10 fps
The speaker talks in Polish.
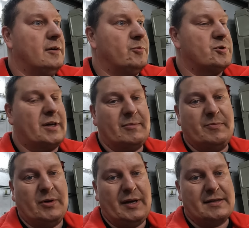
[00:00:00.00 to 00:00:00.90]
Opuszczamy
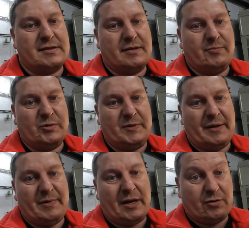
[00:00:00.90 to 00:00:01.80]
pojazd,
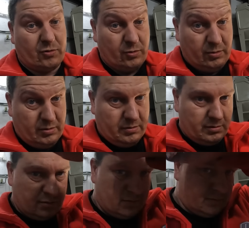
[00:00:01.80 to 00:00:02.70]
podpinamy akuku.
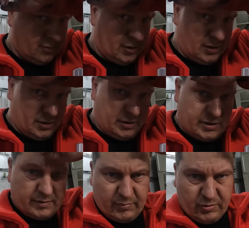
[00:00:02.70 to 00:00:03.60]
O, ale
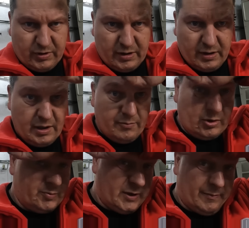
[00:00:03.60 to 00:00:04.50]
jestem brudny.
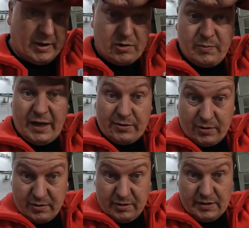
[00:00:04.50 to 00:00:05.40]
Podpinamy
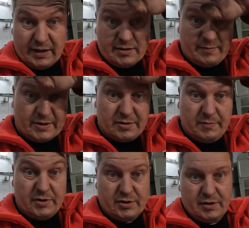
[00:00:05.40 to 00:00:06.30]
akumulator i zaraz
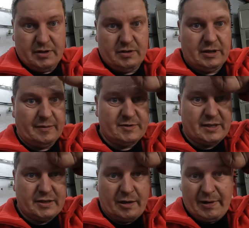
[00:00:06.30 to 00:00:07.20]
zobaczymy, czy nam
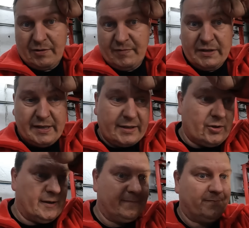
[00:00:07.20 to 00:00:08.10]
zadziałają
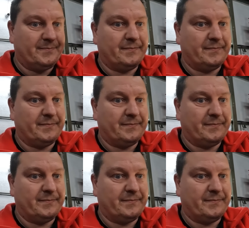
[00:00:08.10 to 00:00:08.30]
wentylatory.